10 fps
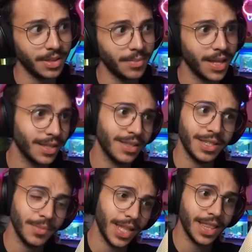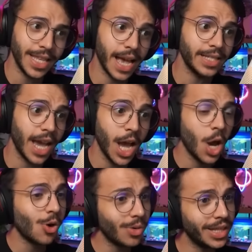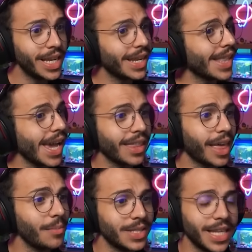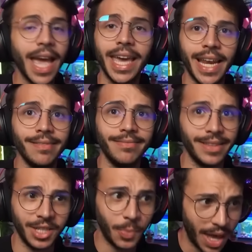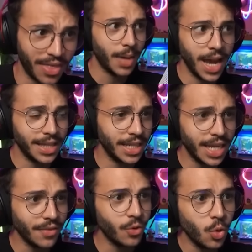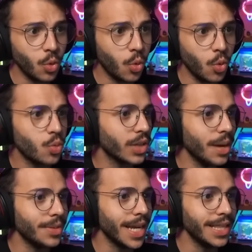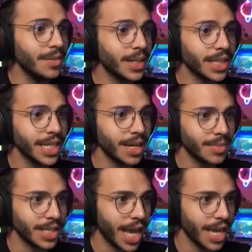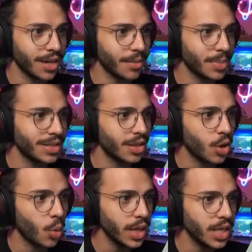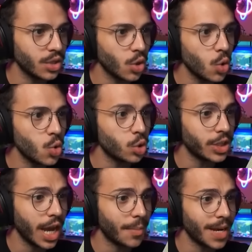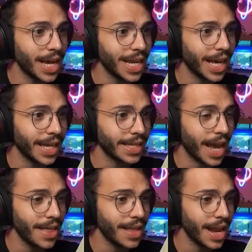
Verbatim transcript: البيضة من الدجاجة والدجاجة تاخذ خمس دقائق لين تعطيك بيضة ما أدري كيف هو هو صاحب التحدي معطيني خمس دقائق بس كويس إنه جابنا على قرية هذه